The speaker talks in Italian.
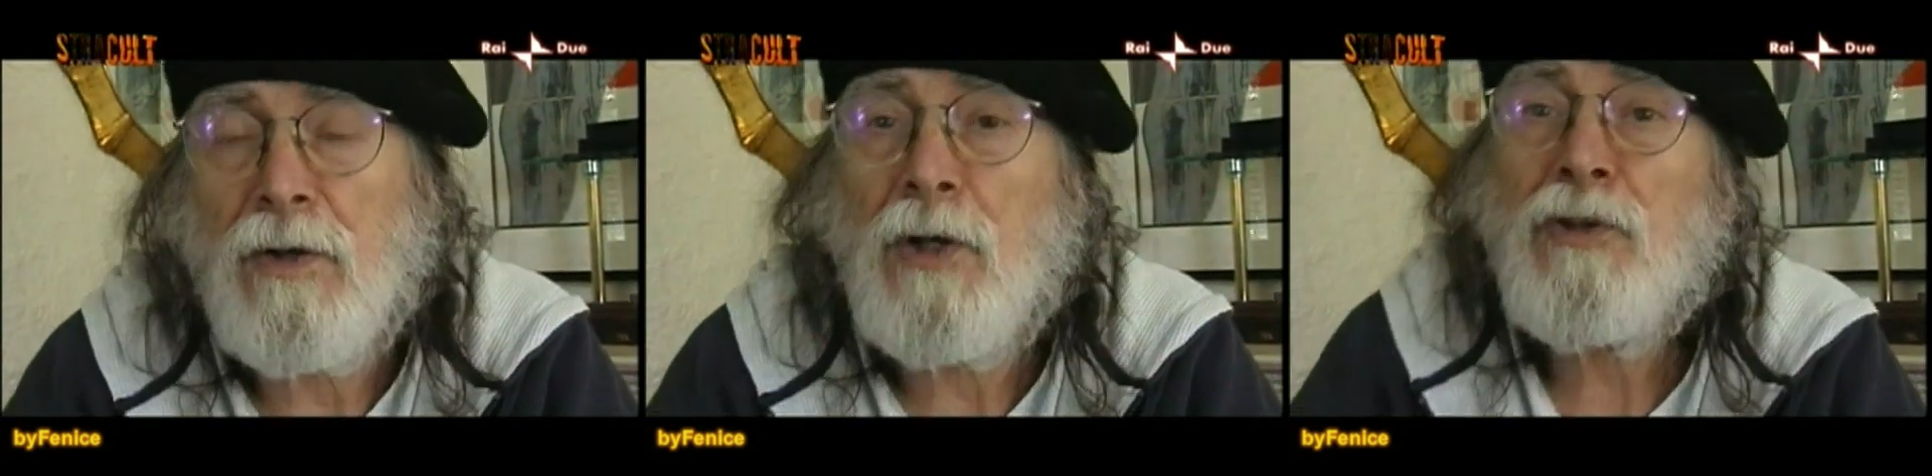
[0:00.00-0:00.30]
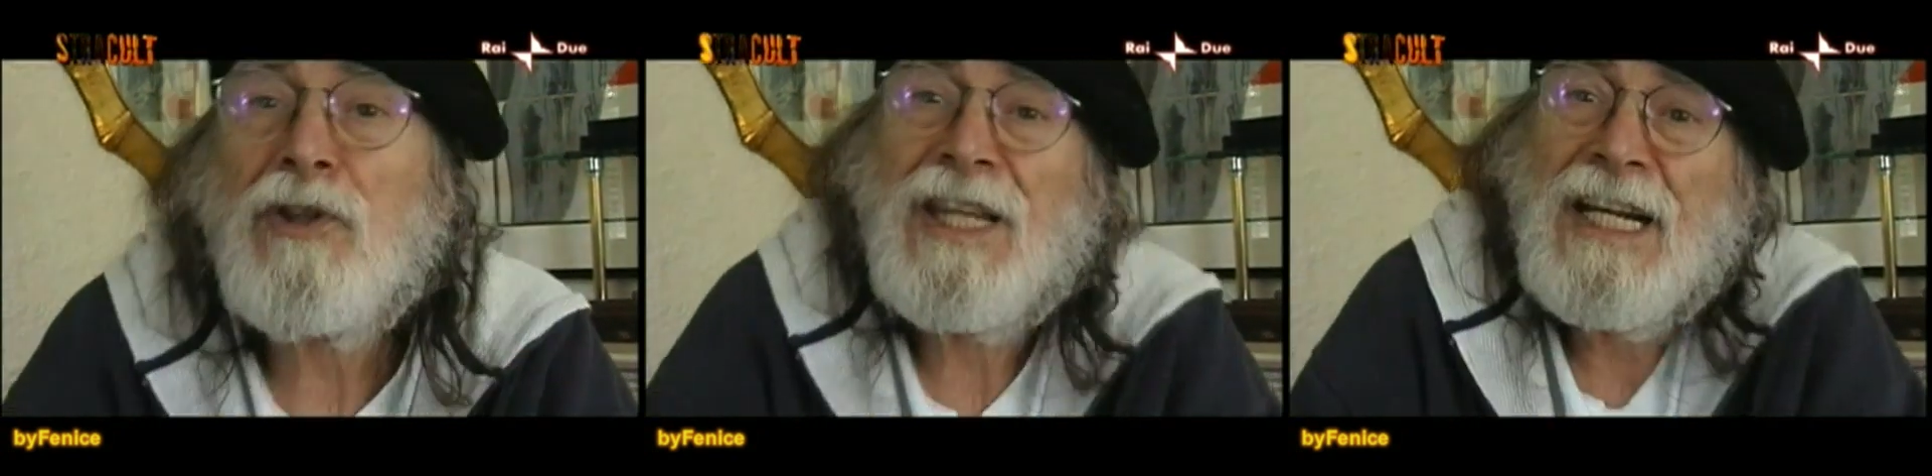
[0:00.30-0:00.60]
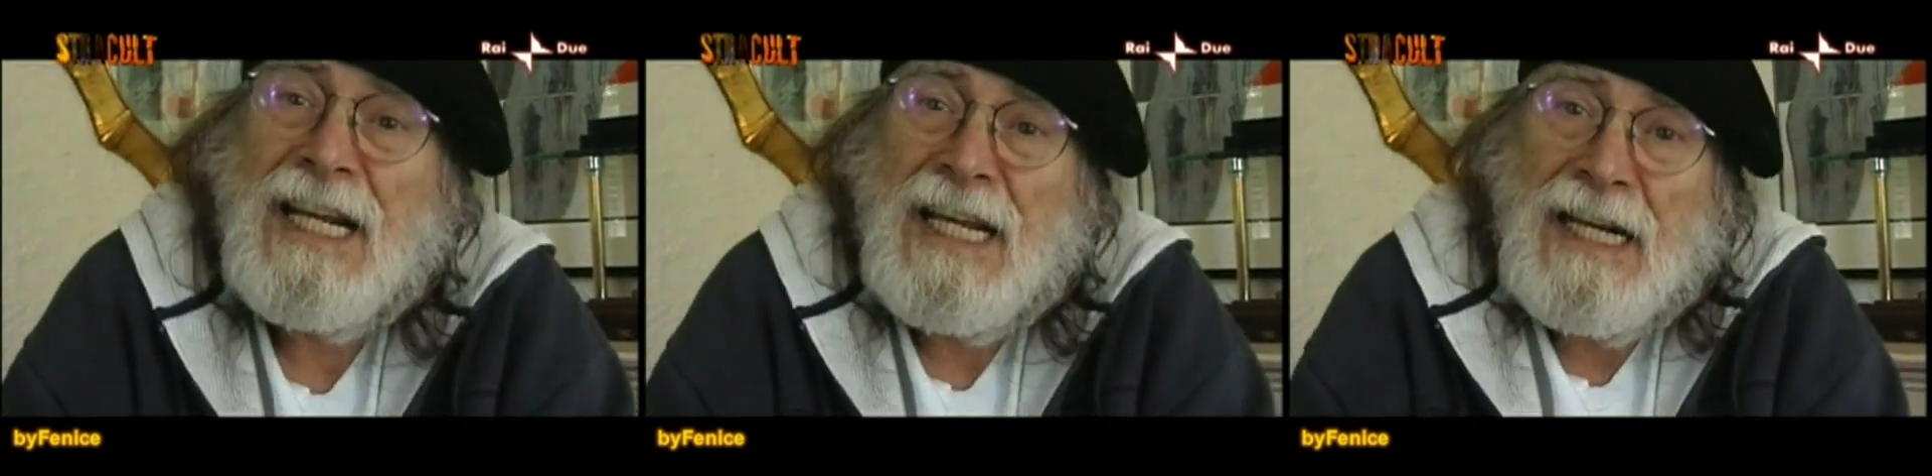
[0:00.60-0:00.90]
non
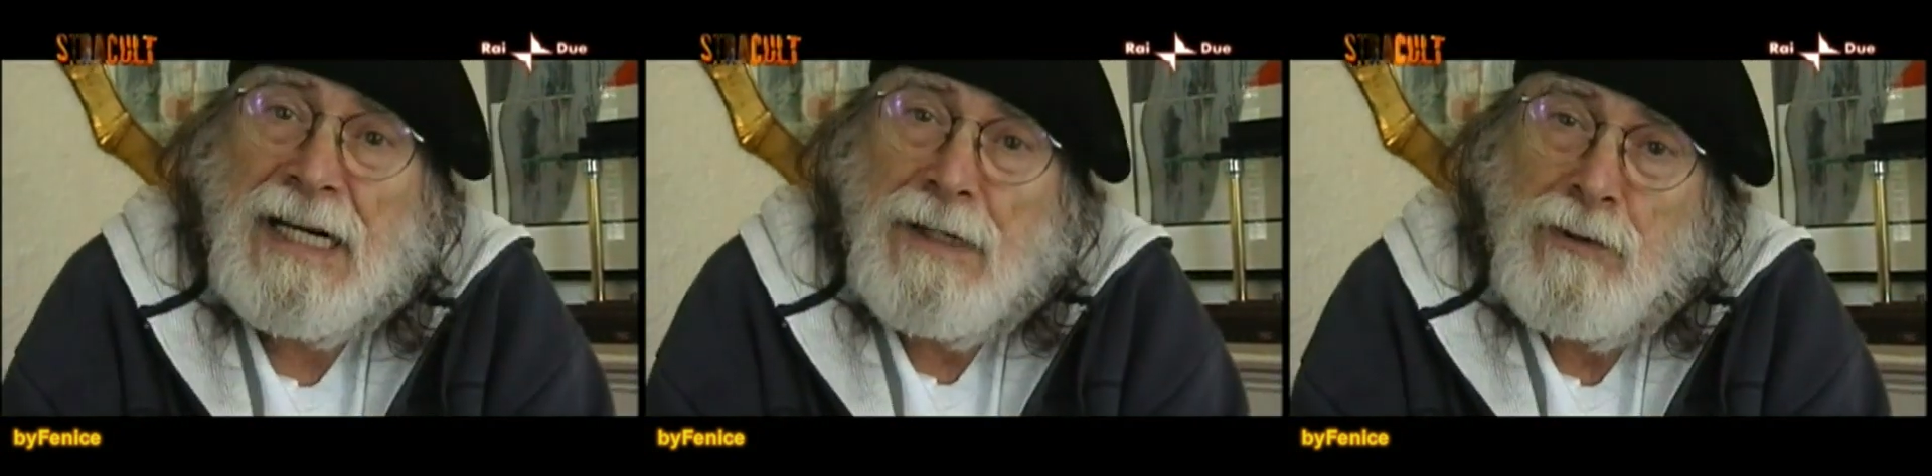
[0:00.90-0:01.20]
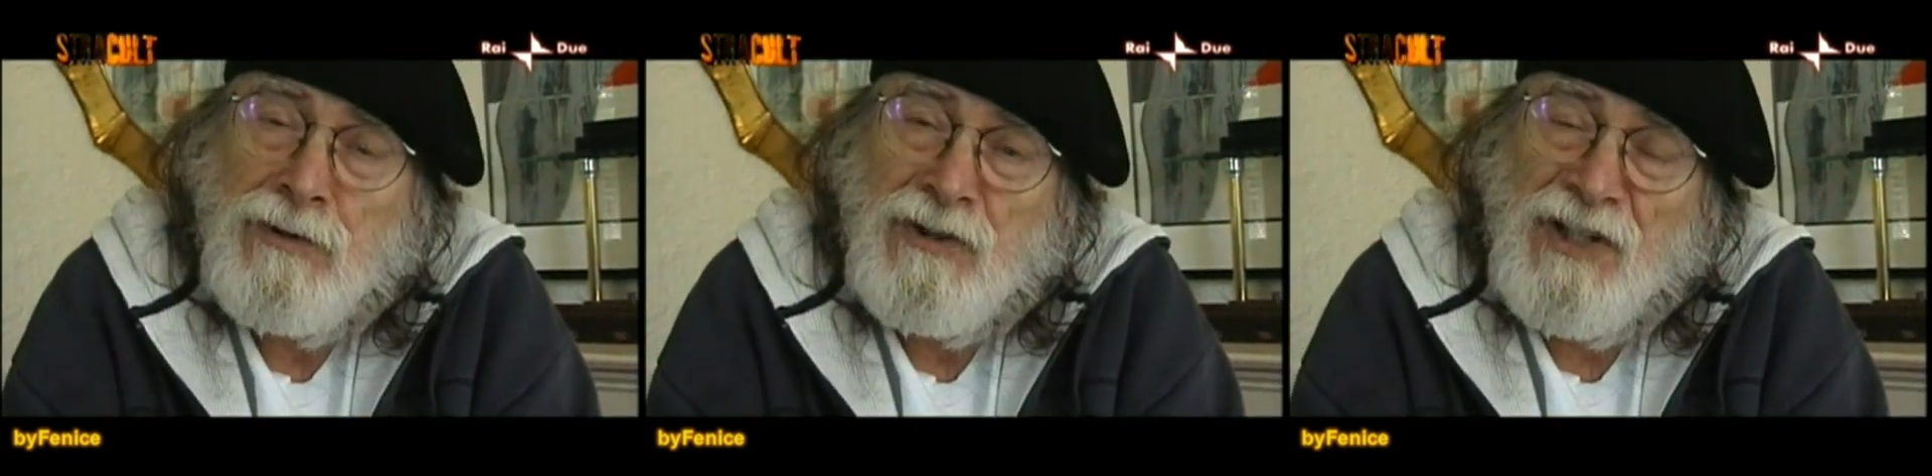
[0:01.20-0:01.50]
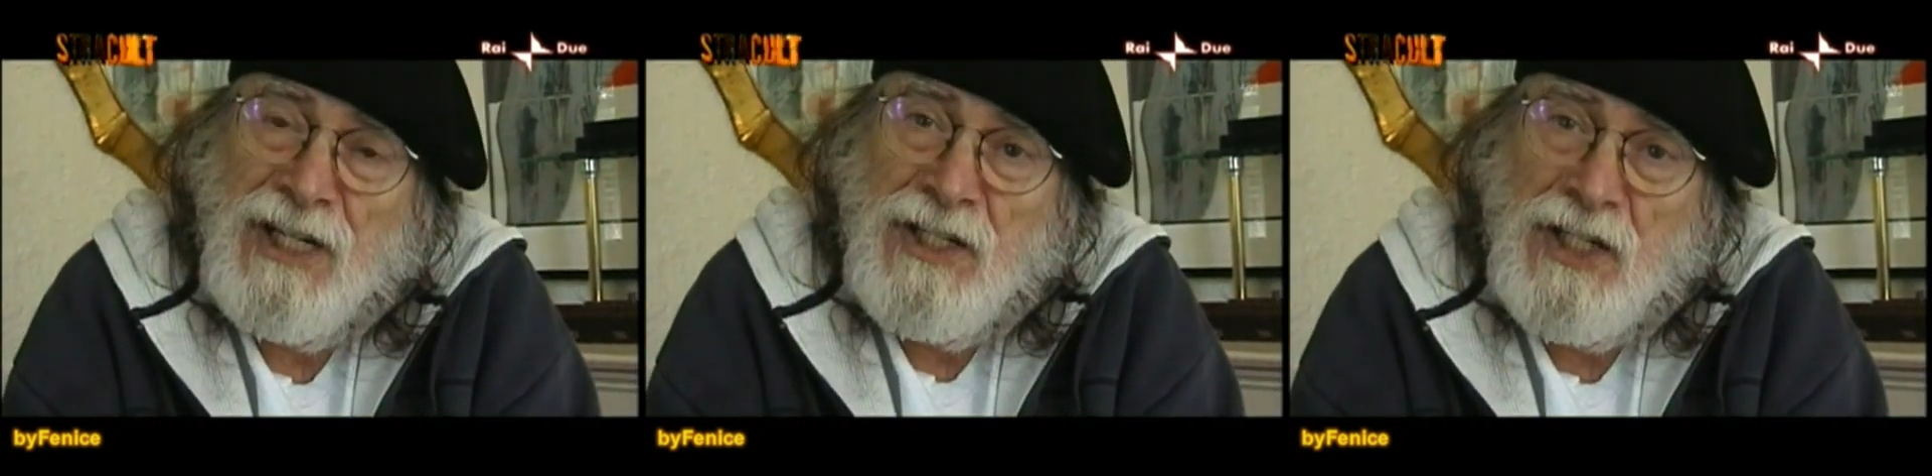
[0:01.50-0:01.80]
tenere, non
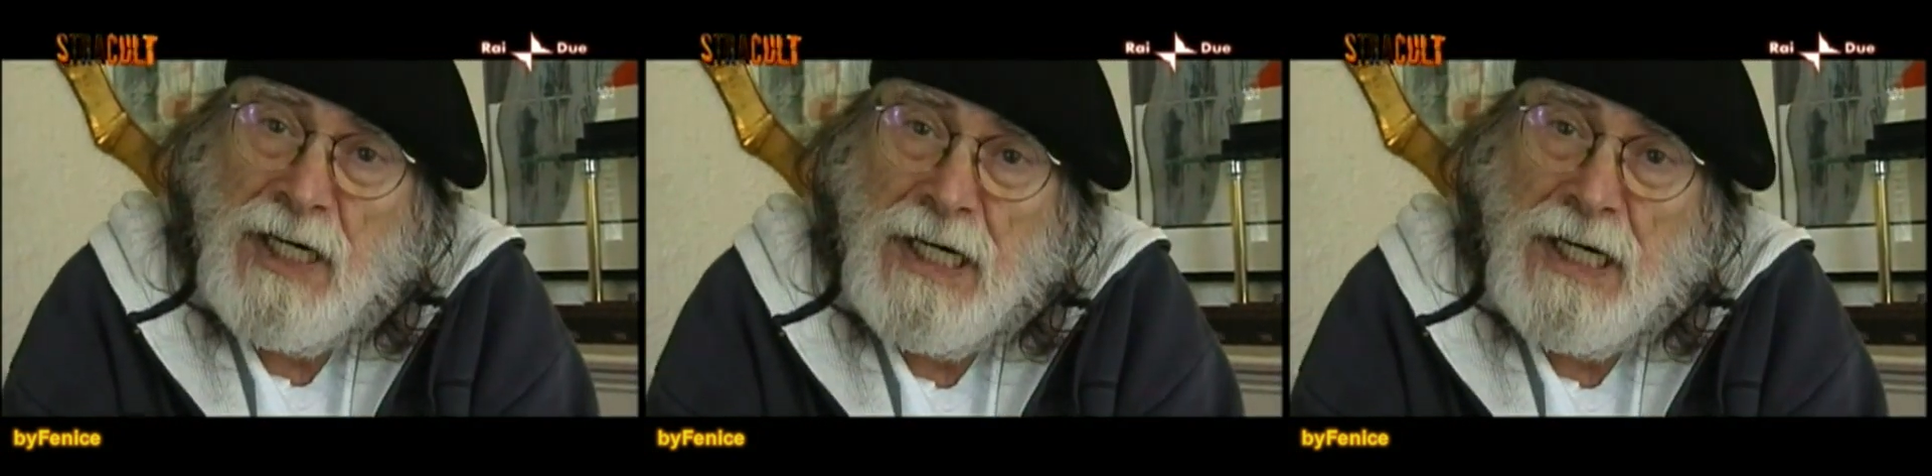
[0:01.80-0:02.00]
stringere